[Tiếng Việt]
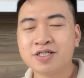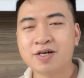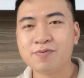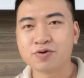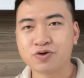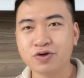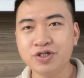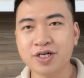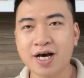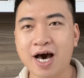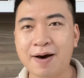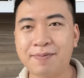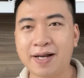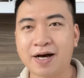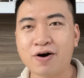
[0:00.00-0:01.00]
Trong một số trường
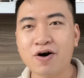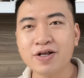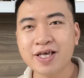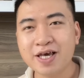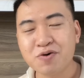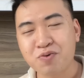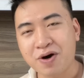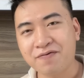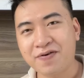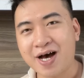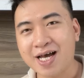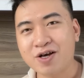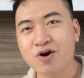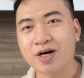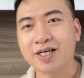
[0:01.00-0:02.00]
hợp là có nhiều
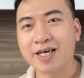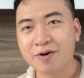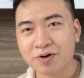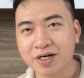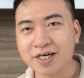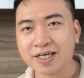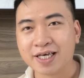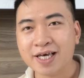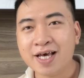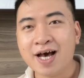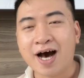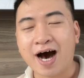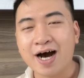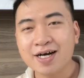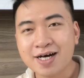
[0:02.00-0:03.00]
wifi hoặc nhiều người
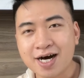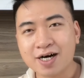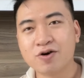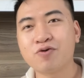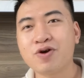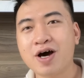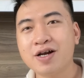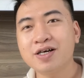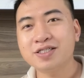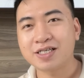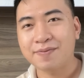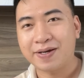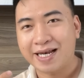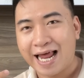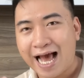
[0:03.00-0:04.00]
ở gần khu đó, nó
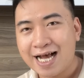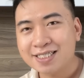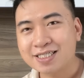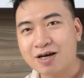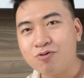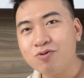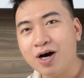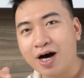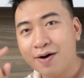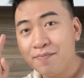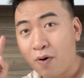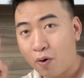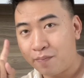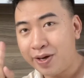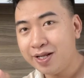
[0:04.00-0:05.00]
sẽ bị đá sóng ở
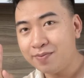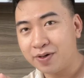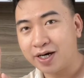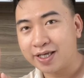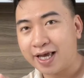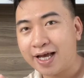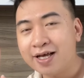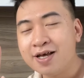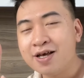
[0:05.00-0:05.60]
một mic mà nhé,